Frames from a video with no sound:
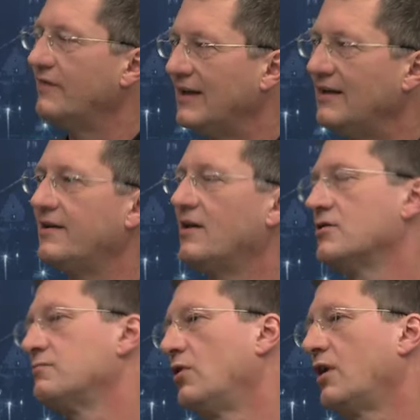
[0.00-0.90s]
weil der
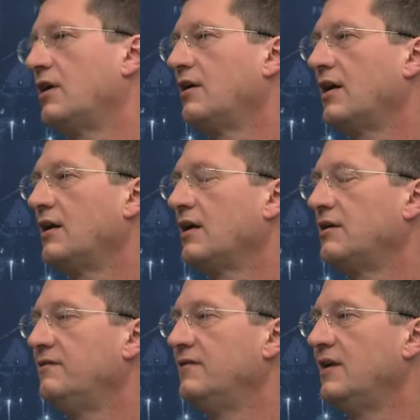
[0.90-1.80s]
Ausbau
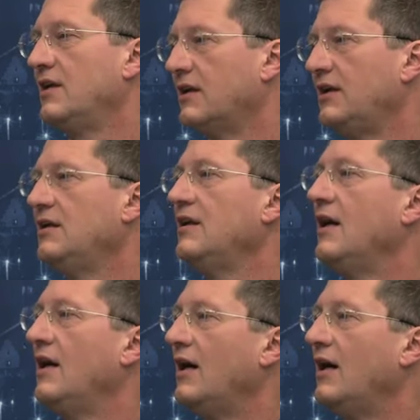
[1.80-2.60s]
regenerativen Energien